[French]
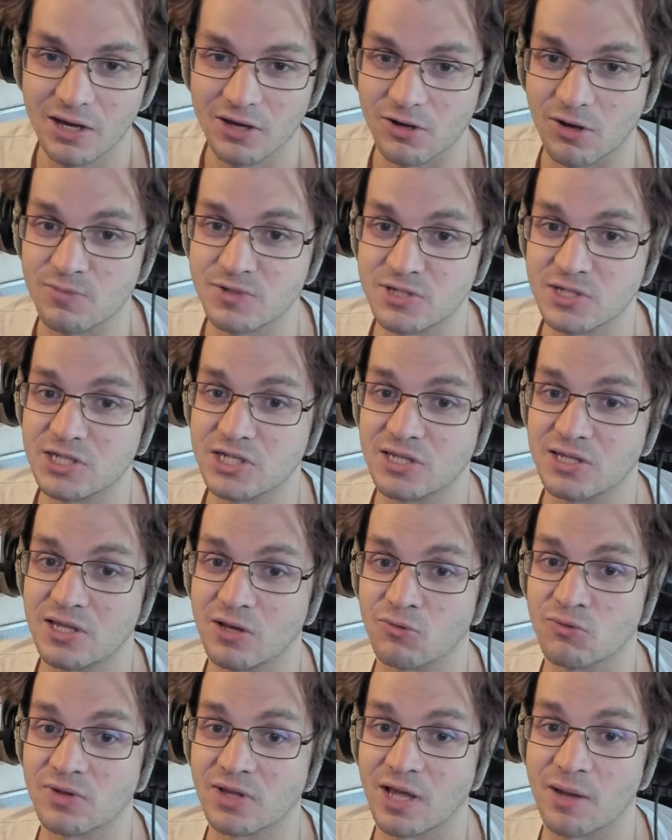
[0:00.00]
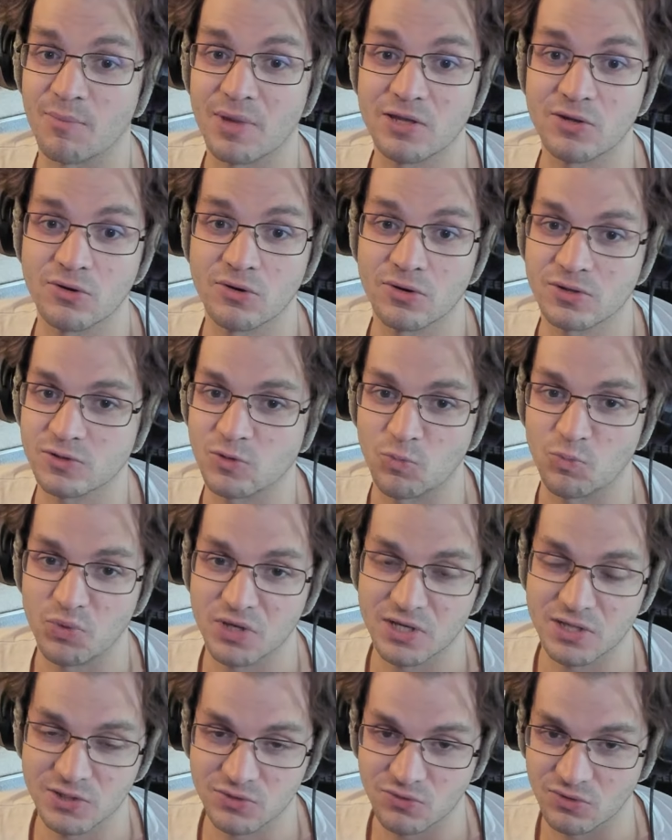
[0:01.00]
comme si j'étais contre un mailleur, ce
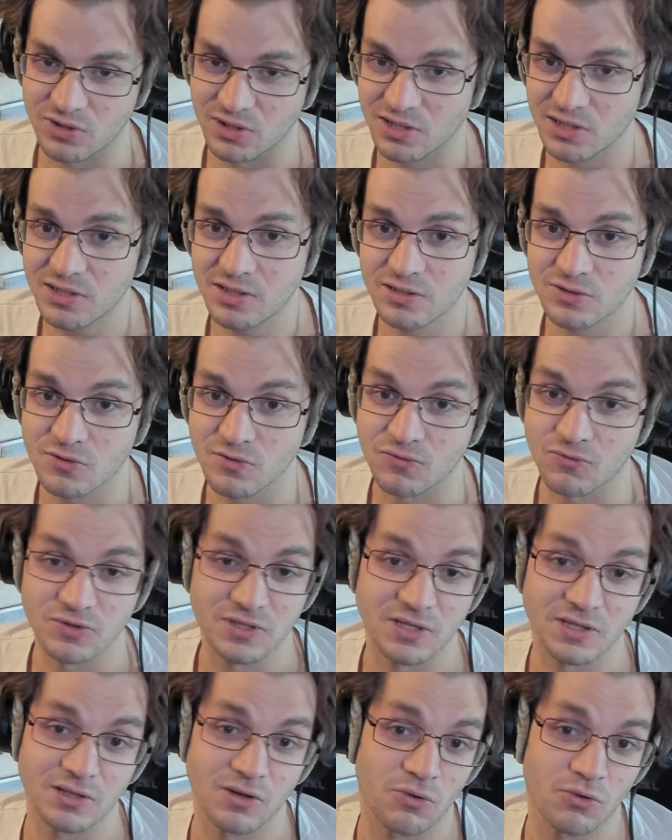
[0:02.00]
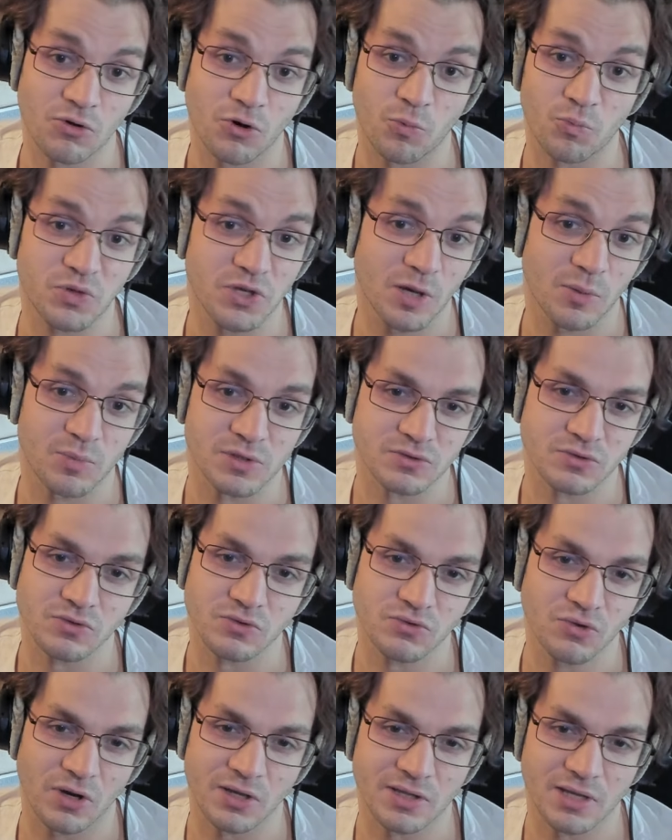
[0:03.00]
P1 sur les riz, sauf que c'était encore pire parce que
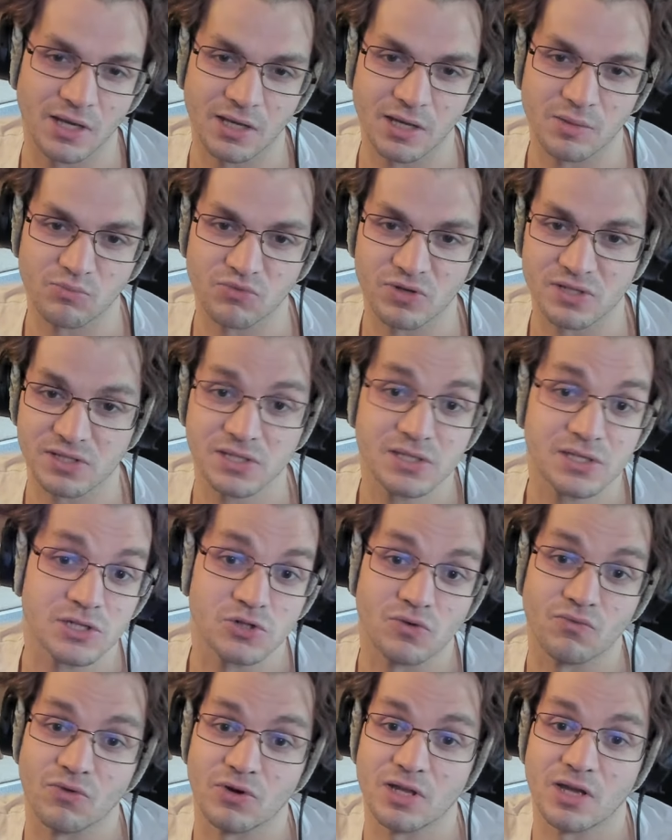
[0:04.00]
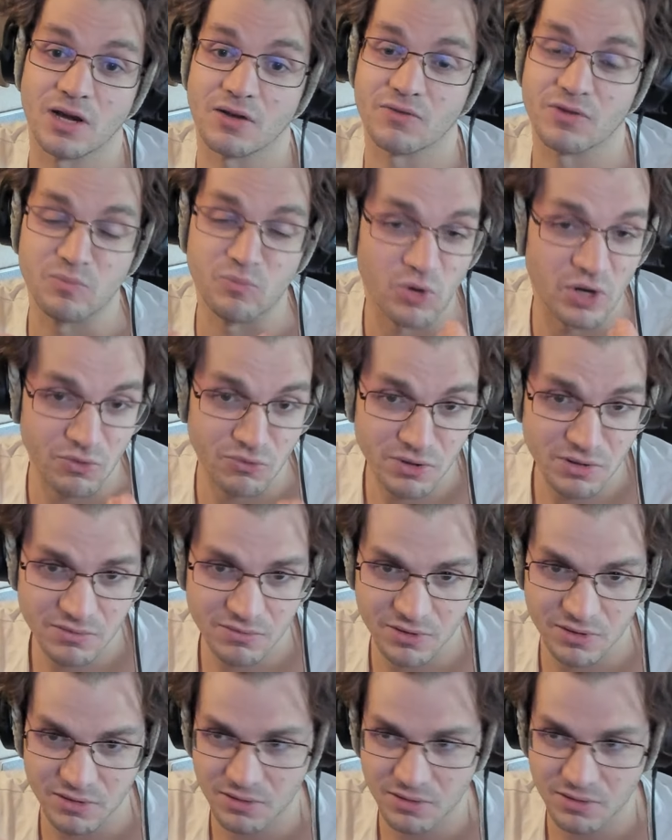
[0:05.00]
le tueur était à 4.6 et je le voyais arriver de moins loin.